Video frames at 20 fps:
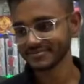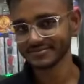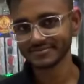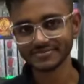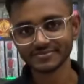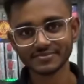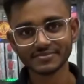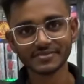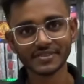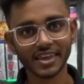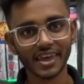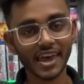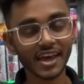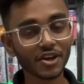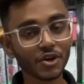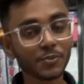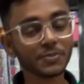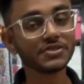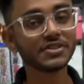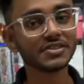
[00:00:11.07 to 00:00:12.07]
एक रुपए से एक
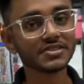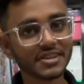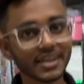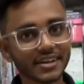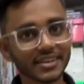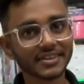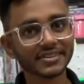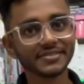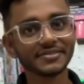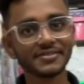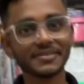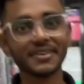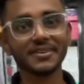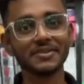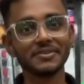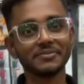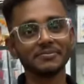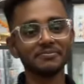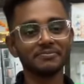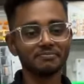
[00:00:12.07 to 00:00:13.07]
और प्रीतम भाई
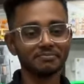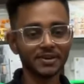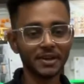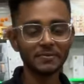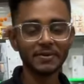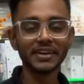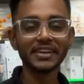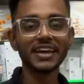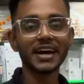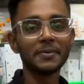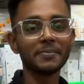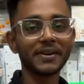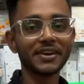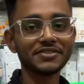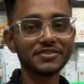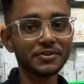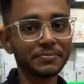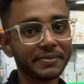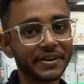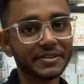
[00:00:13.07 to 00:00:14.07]
कैसे हो आप
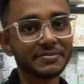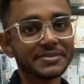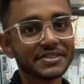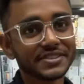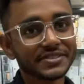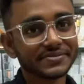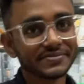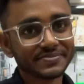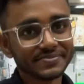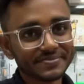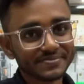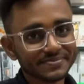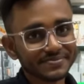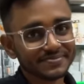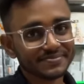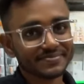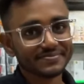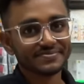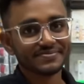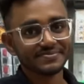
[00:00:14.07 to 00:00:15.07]
कैसे हो बस मैं भी
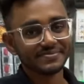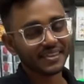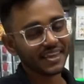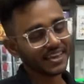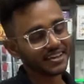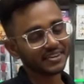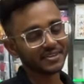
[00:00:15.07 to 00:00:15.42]
मस्त हूँ एक